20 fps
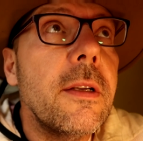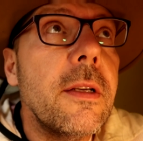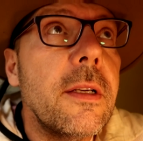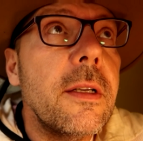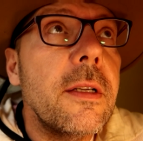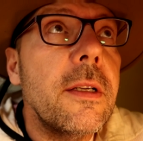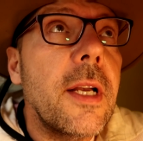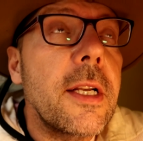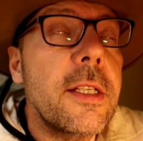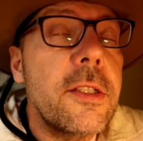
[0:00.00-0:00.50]

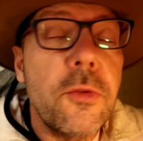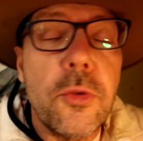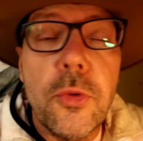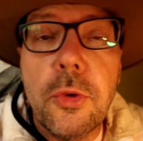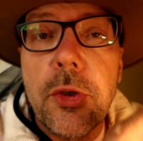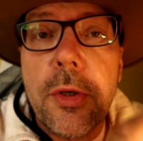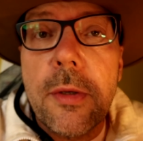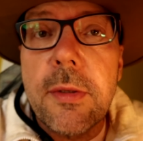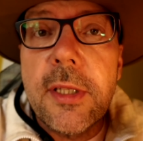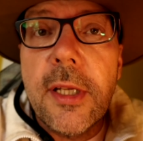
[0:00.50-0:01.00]
Y, jak
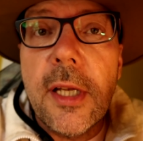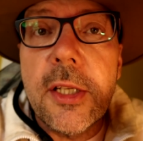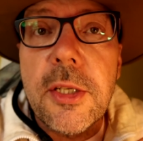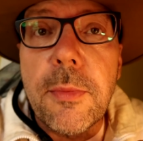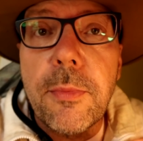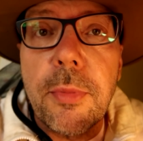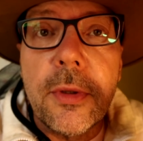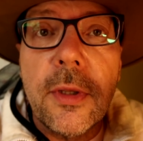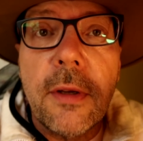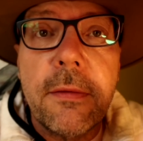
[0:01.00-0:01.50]
zrzuciłem
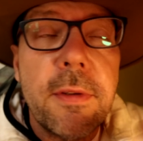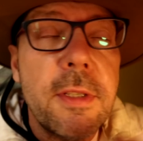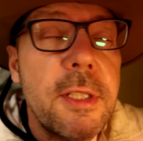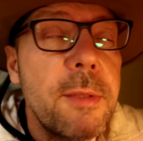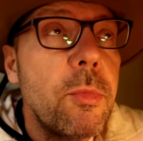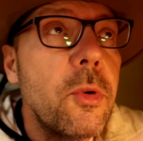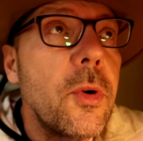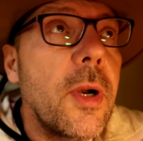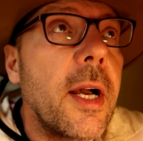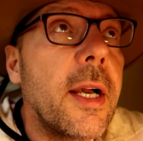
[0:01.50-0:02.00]
zdjęcie pod, na
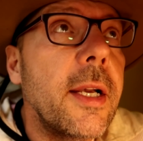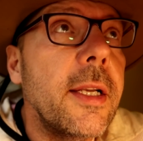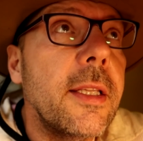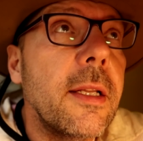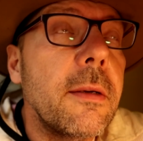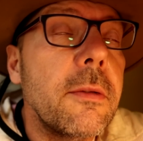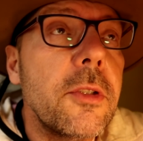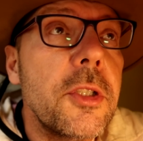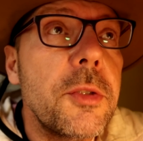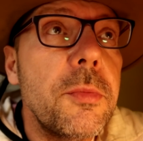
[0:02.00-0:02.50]
Facebooka
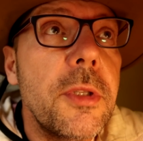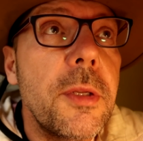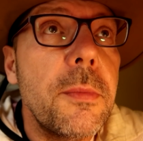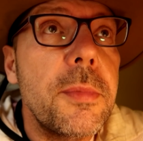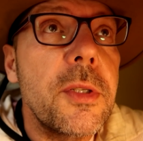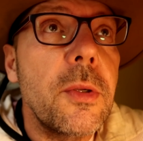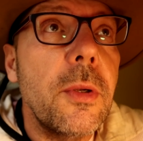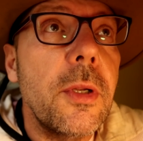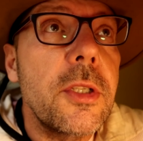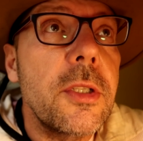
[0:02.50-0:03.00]
i tam ktoś mi
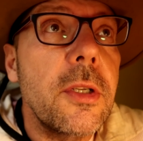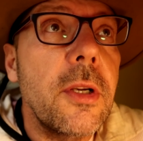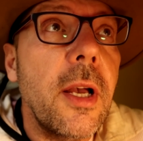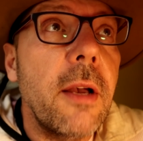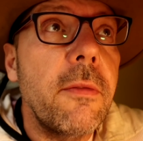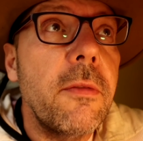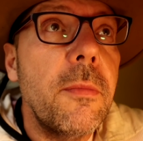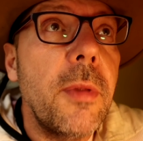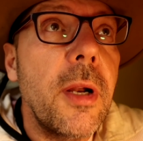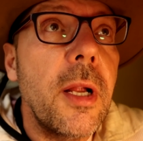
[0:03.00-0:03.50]
napisał, dlaczego
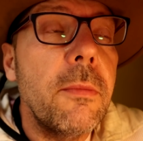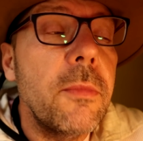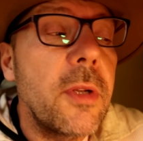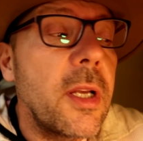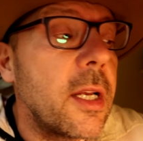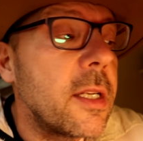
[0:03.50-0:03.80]
ja wybrałem.